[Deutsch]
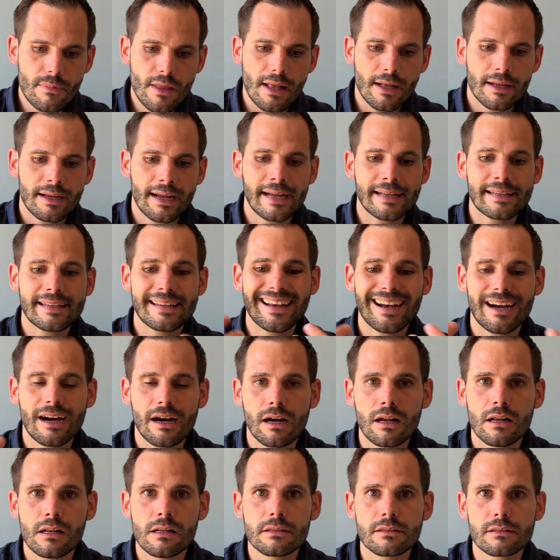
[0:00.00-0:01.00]
kein
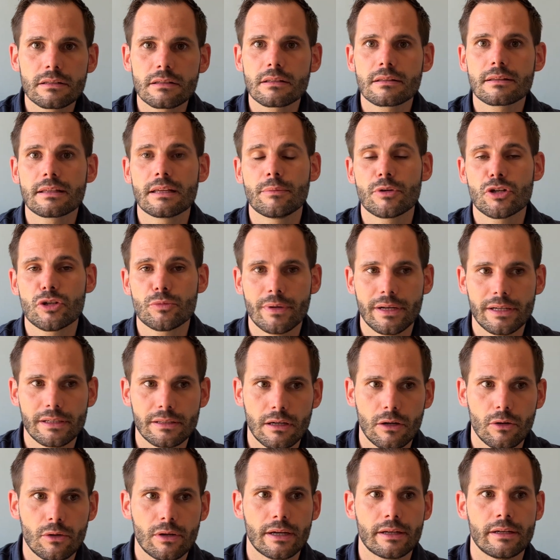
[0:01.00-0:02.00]
Gehalt, dementsprechend
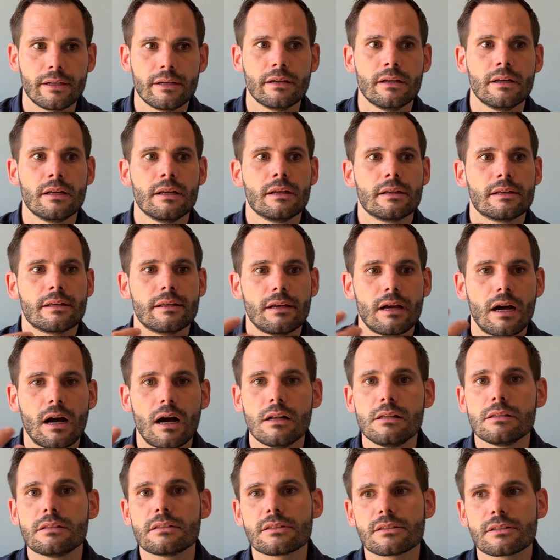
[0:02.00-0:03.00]
auch keine
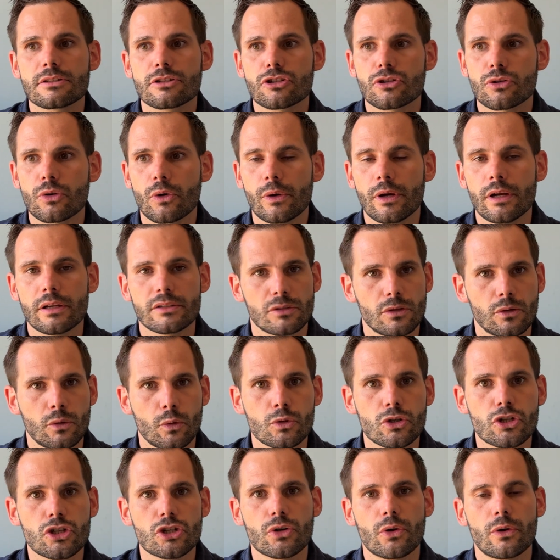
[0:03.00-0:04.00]
Gehaltssteuer, also
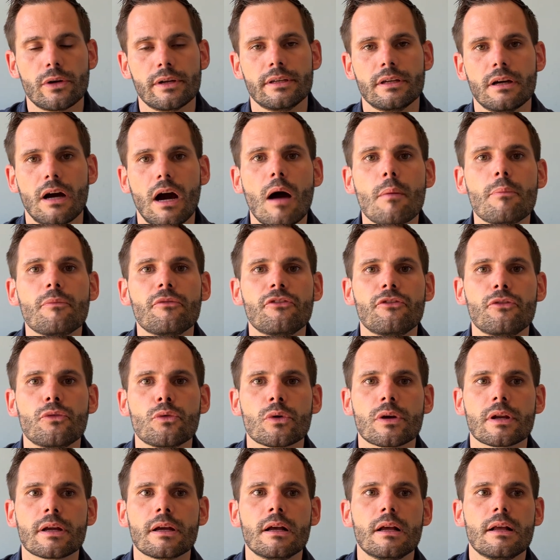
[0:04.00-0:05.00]
Lohnsteuer hier
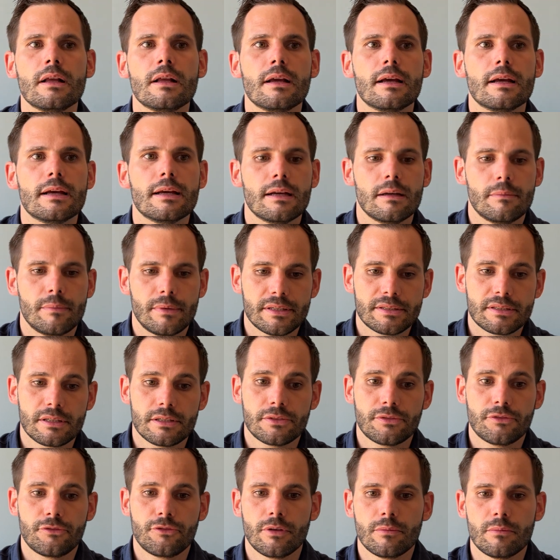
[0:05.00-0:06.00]
abführe, ähm, ist es
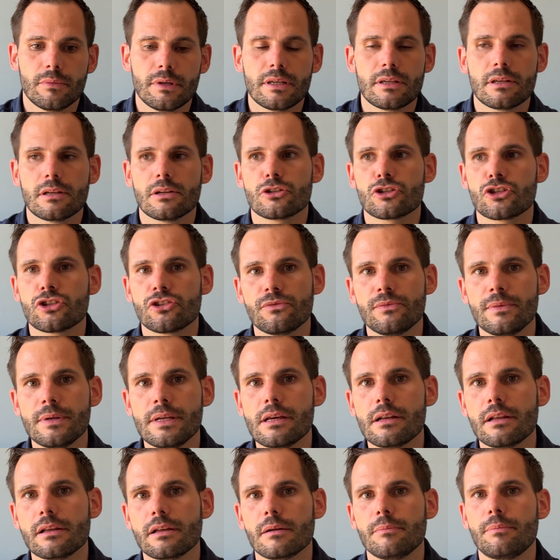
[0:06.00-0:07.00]
für mich
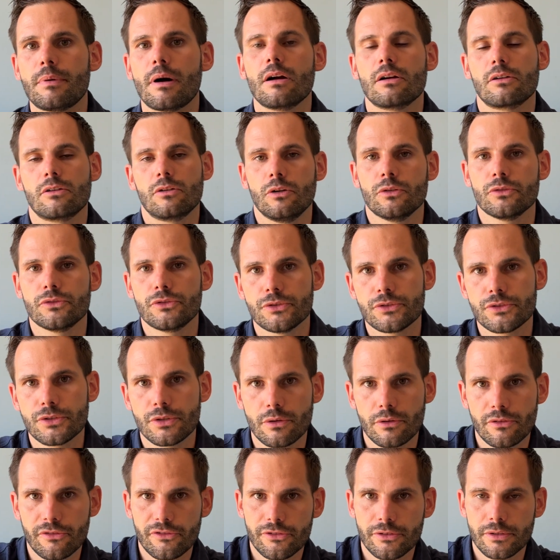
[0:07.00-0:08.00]
schwierig, ein Bankkonto zu
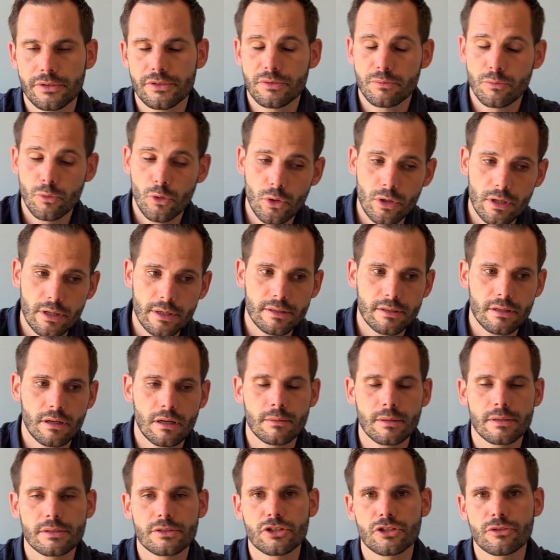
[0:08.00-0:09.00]
öffnen. Ist möglich,
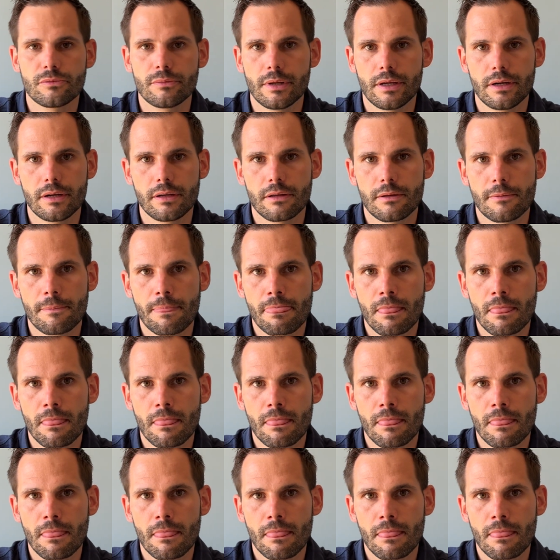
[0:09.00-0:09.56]
aber ist schwierig.